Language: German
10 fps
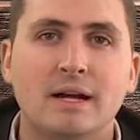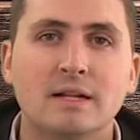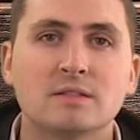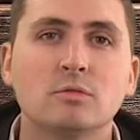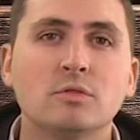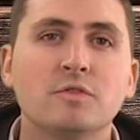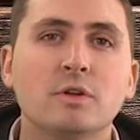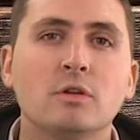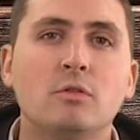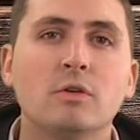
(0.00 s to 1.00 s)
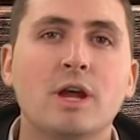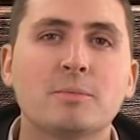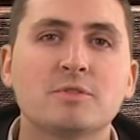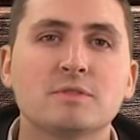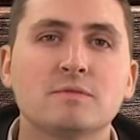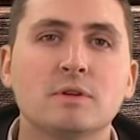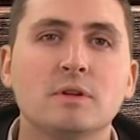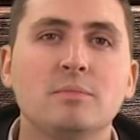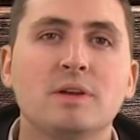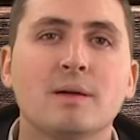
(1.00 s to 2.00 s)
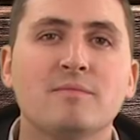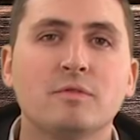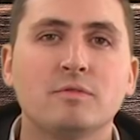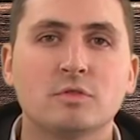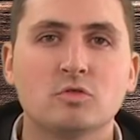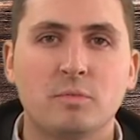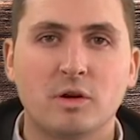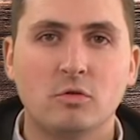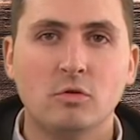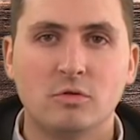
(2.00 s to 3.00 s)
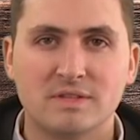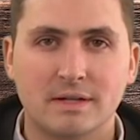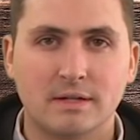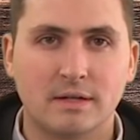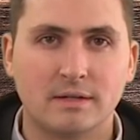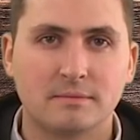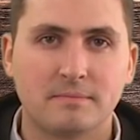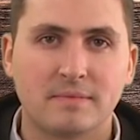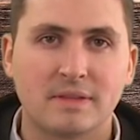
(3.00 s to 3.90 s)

Als Grund für den hohen Abschuss wurde die Bekämpfung von Tuberkulose genannt.